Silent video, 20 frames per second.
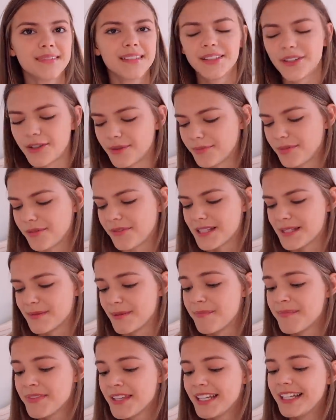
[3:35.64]
No, powiedzmy.
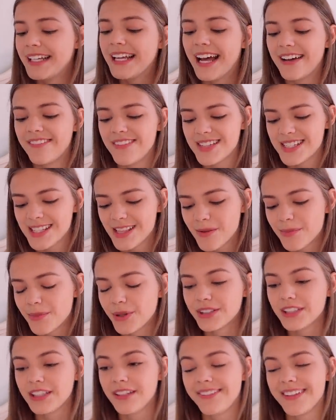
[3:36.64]
A więc
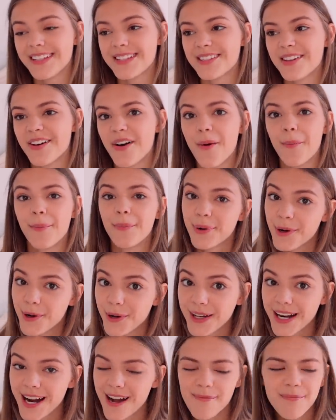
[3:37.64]
Lomotiv jest to
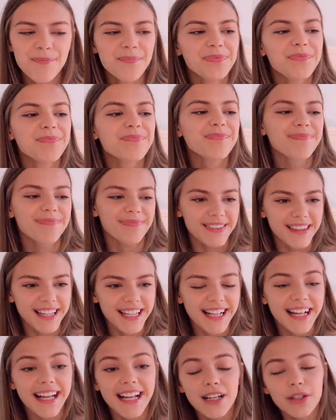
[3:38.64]
program,
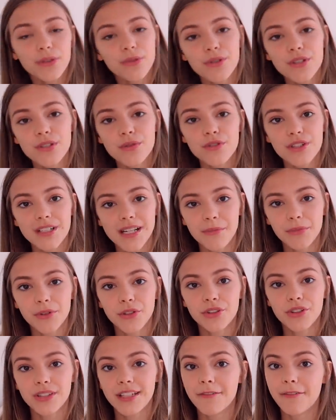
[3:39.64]
E, który służy nam
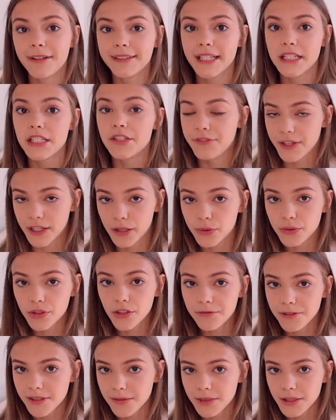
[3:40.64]
do dodawania dźwięku do
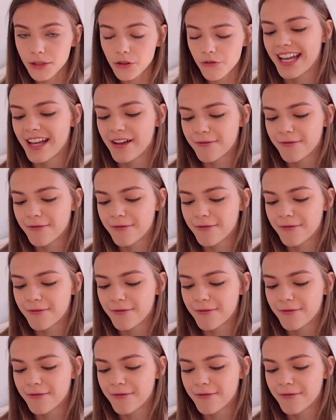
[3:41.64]
filmiku.